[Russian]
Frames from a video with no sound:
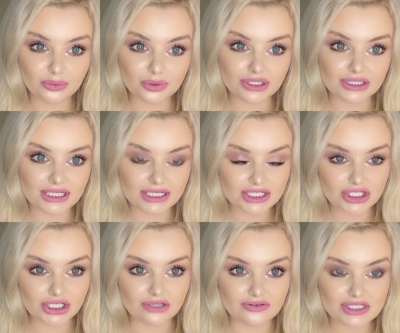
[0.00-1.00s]

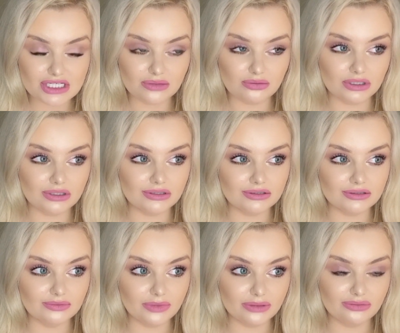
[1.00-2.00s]
подходящее ко всем э,
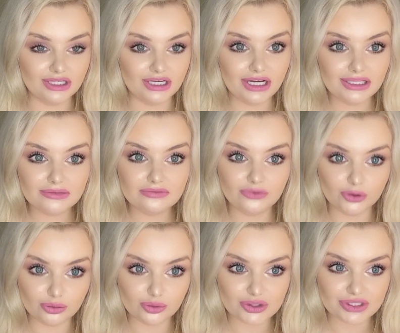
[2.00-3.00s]
моим нарядам в
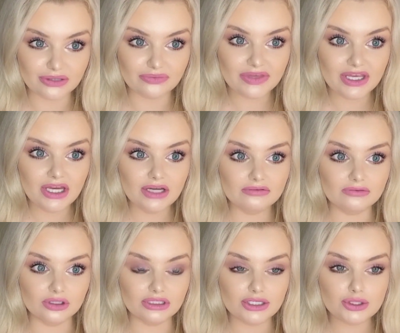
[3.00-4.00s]
отпуске.
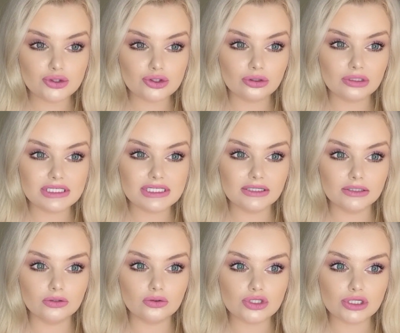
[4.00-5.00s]
Вот. Хочу что-то
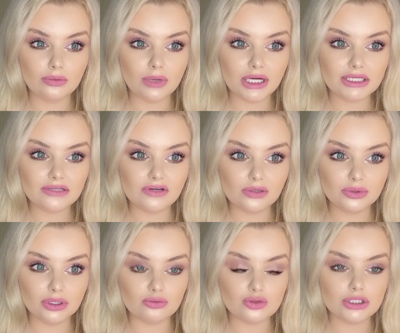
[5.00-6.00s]
сделать тоже матовое,
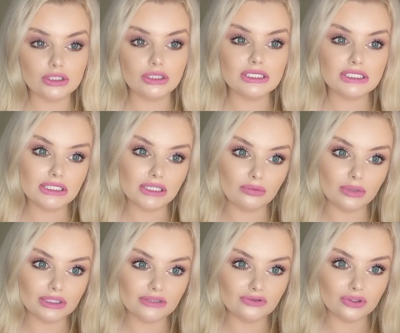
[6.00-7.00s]
потому что носила
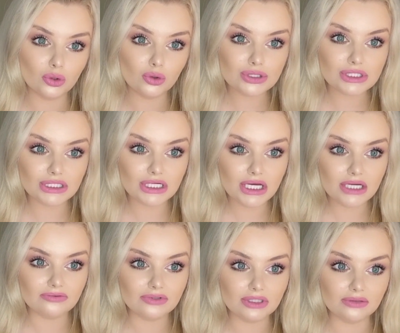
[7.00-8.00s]
матовые ногти
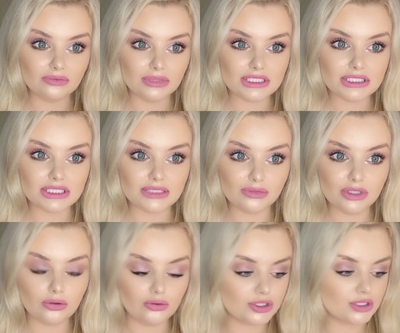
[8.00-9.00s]
в этом месяце.
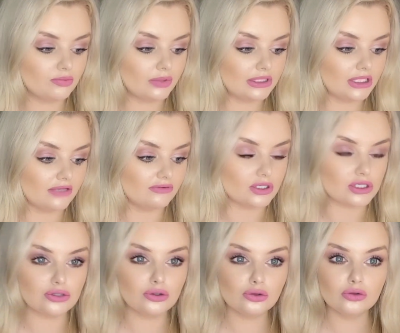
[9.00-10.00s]
Мне очень
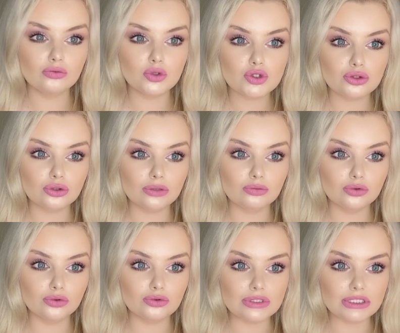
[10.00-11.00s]
понравилось. Но думаю, что-то
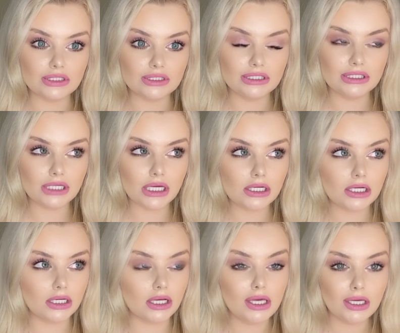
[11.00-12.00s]
буду делать не
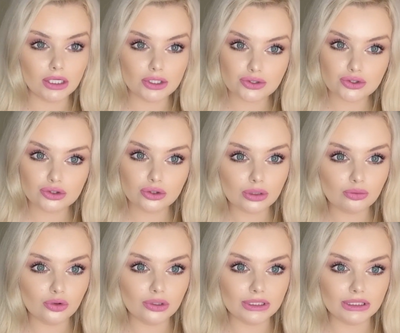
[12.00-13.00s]
яркое. Хочу что-то
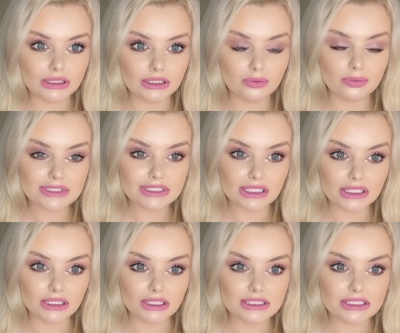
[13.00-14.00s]
более таких
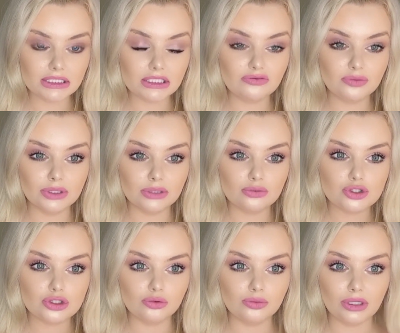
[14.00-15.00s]
постельных оттенков, потому
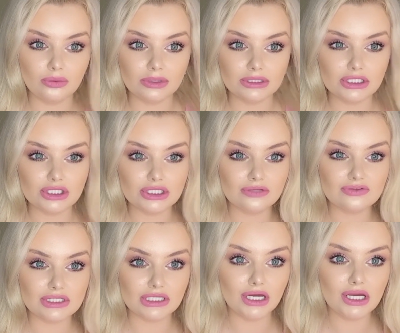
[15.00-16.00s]
что у меня практически
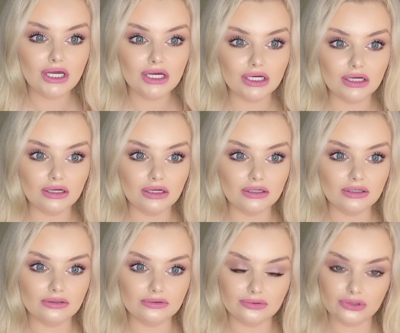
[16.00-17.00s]
все
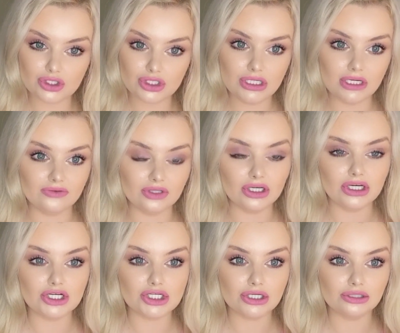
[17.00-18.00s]
э, ежедневные
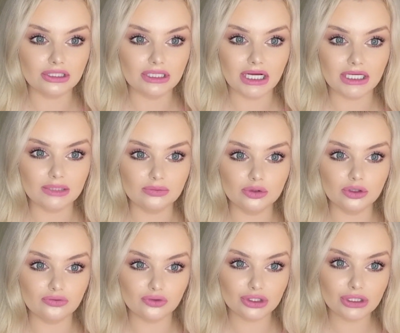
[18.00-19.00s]
casual наряды
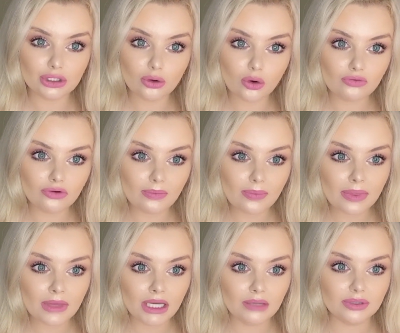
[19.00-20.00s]
будут вот такого.
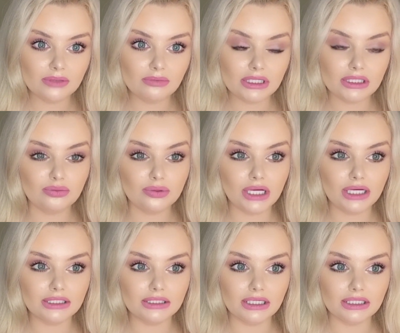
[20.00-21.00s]
Примерно
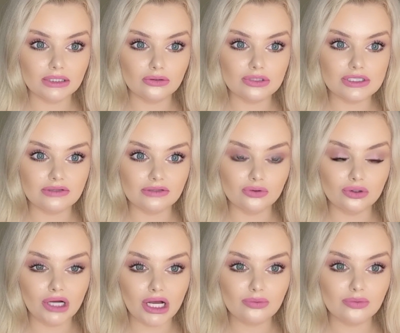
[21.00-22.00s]
плана, да, такой цветовой
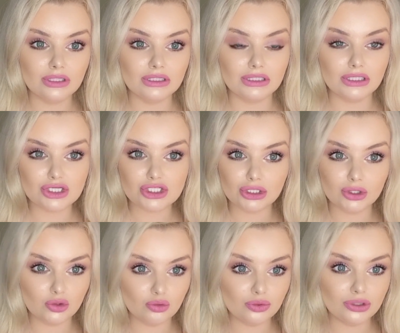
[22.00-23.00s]
гаммы. Это
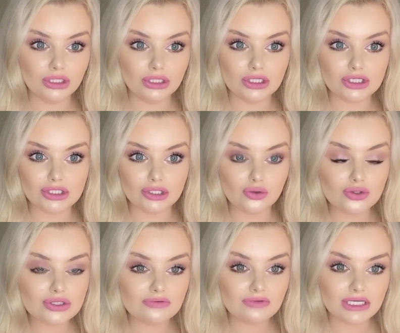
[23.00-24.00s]
нежно-голубые,
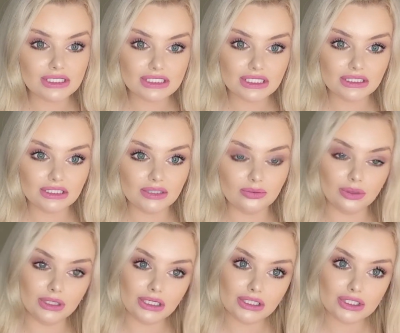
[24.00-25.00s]
нежно-розовые оттенки,
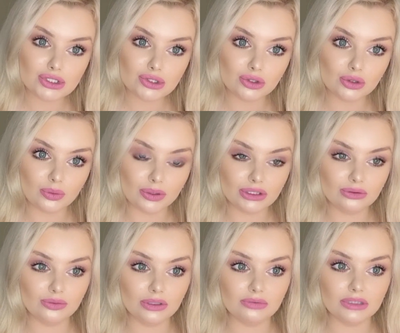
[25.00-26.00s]
белое что-то.
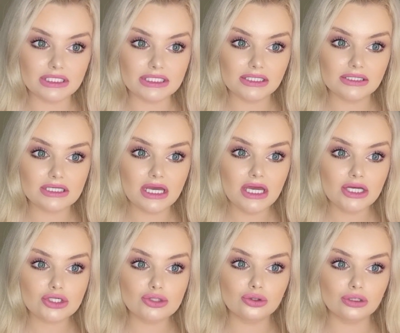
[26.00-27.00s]
Поэтому мне бы хотелось
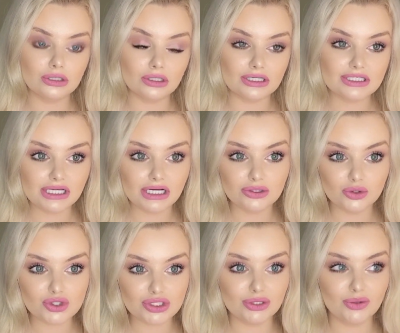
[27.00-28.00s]
что-то на ногтях
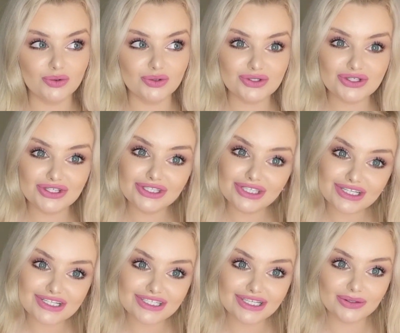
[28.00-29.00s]
тоже такое очень
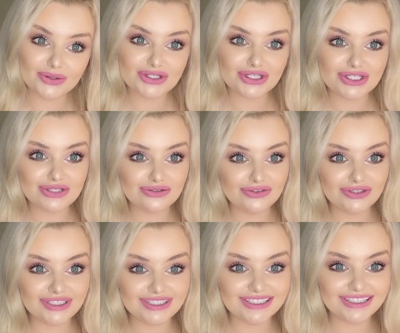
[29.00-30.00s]
нежное, очень
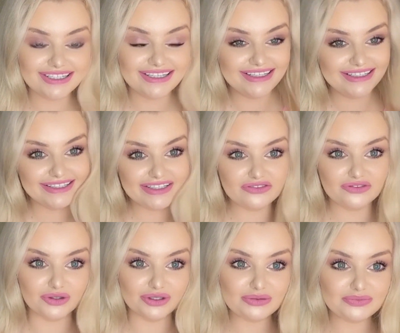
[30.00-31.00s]
зефирное.
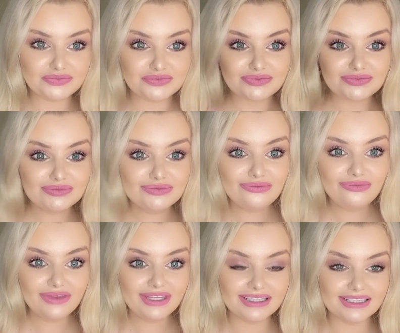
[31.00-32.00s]
Вот.
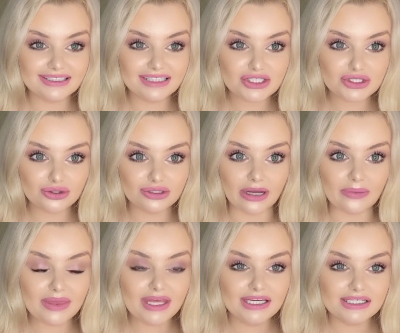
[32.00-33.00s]
Э, так что
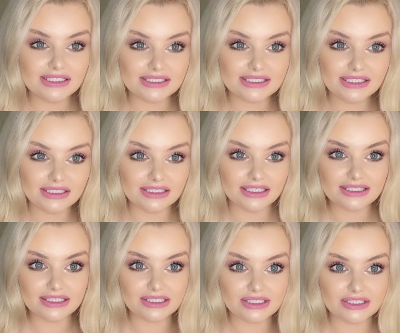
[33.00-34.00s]
да, сделала я,
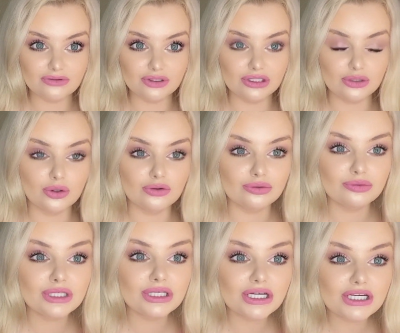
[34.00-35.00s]
кстати, сегодня такой вот
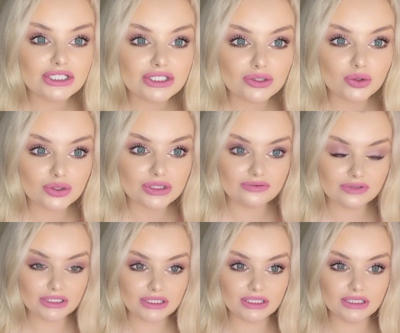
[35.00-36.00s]
макияж
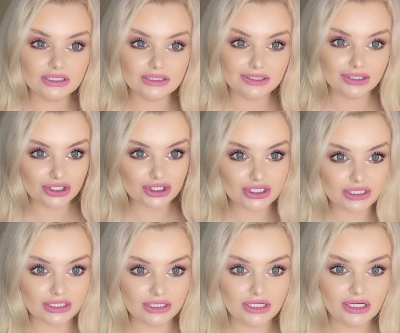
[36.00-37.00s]
розовенький,
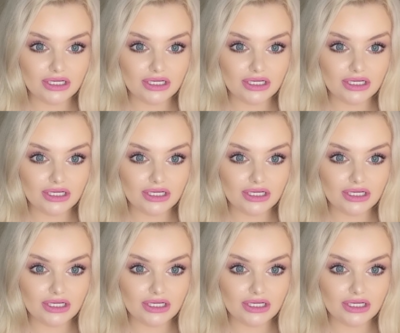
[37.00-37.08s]
нежный,